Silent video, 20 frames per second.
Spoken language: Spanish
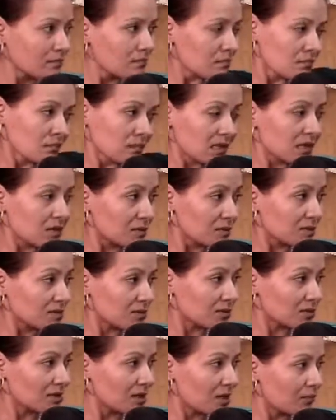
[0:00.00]
de
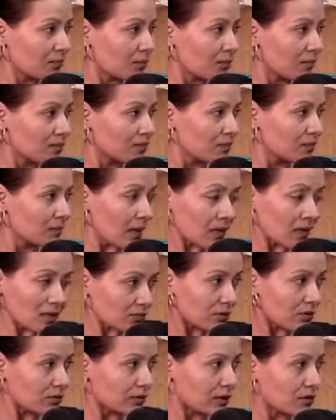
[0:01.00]
nuestro tiempo.
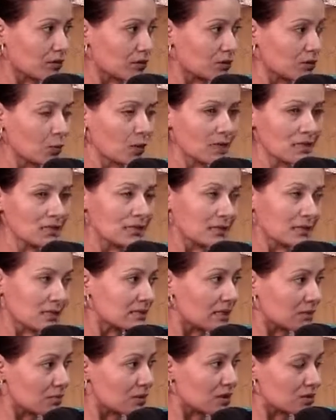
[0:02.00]
Eso es lo que nos cuesta y el
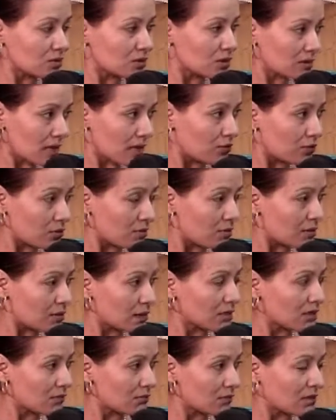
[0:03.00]
servicio de salud
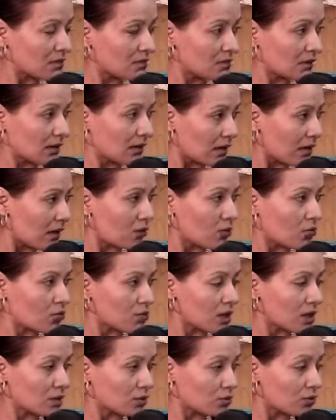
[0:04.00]
inmediatamente queda
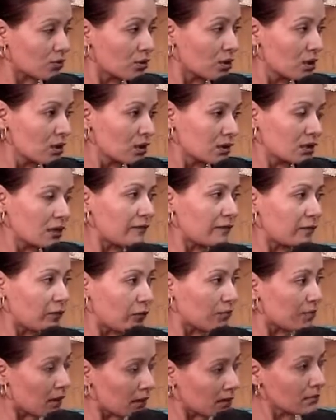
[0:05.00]
cubierto de
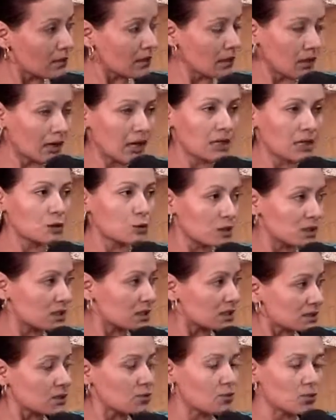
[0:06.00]
forma
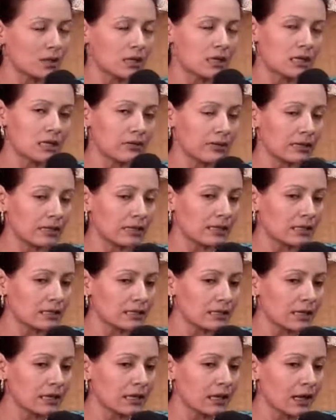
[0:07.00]
gratuita según el nivel que
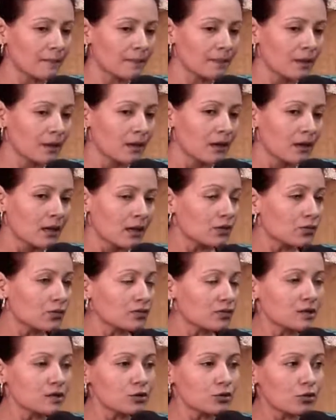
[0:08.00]
tenga.
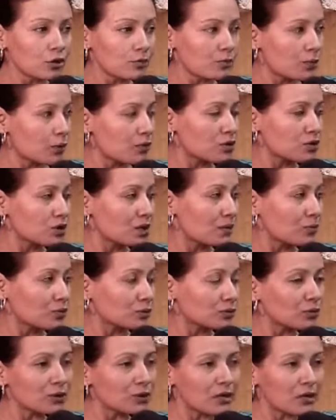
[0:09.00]
Entonces no
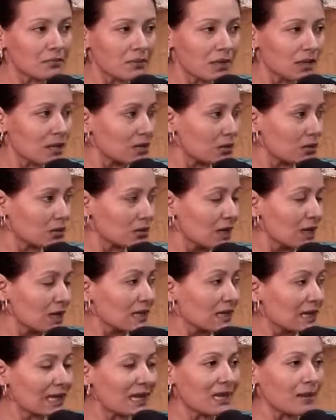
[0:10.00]
improvisemos con remedios
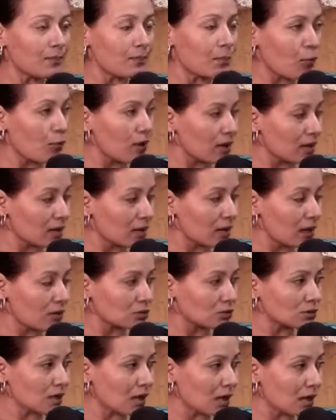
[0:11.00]
que le pueden
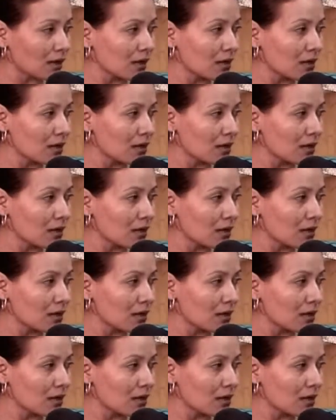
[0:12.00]
causar